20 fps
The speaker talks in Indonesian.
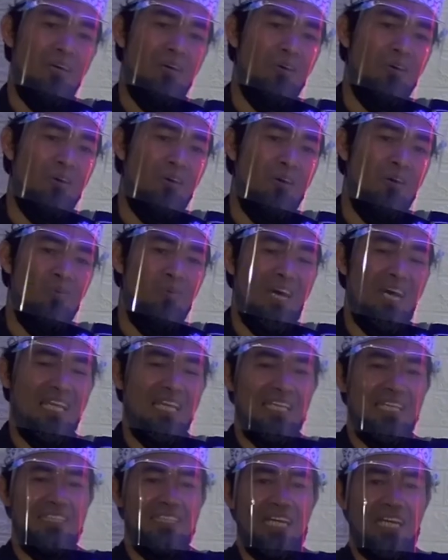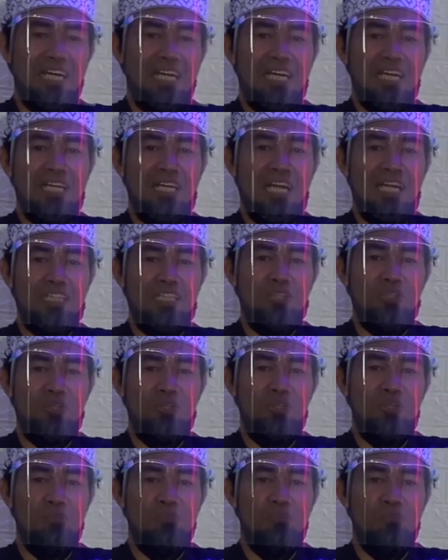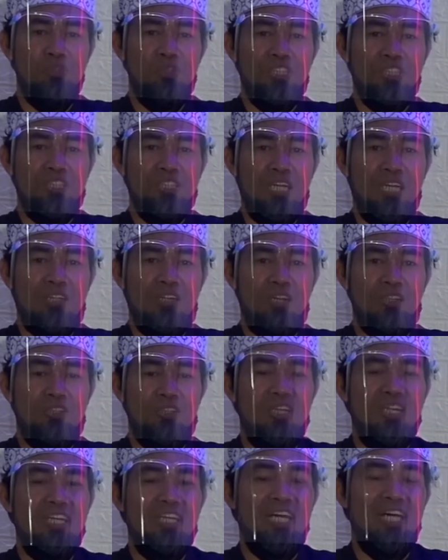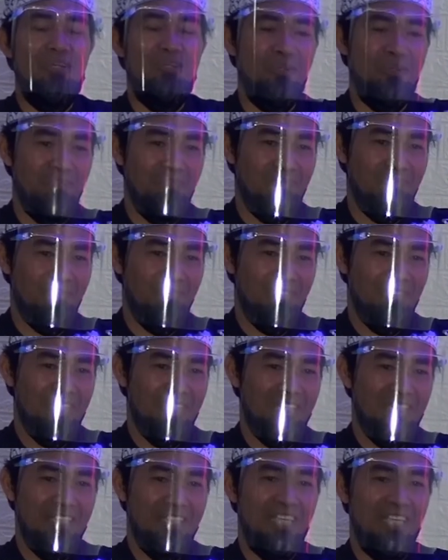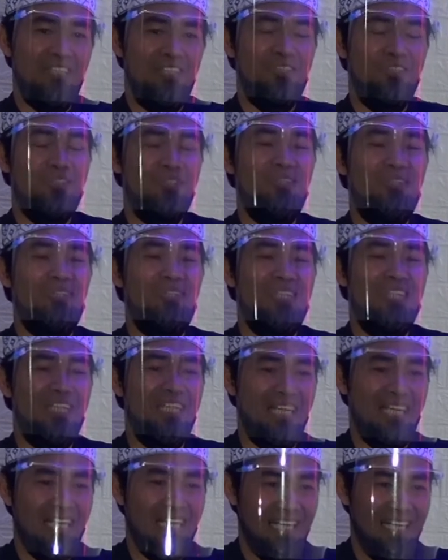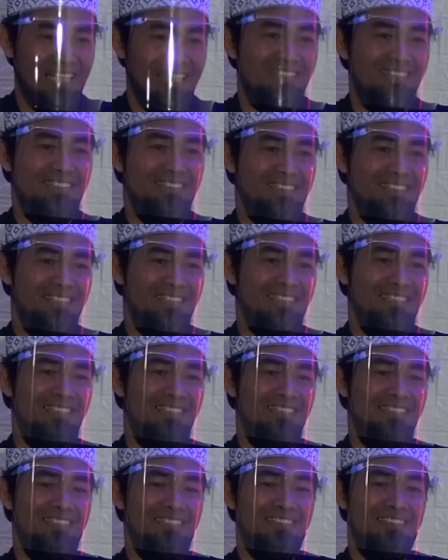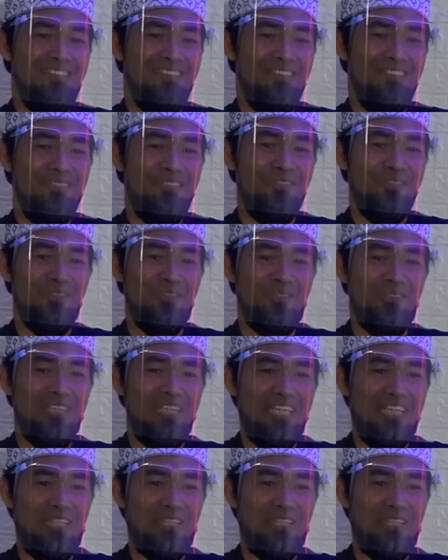wal jannatu mustaqatul lahum dan surga ya, surga itu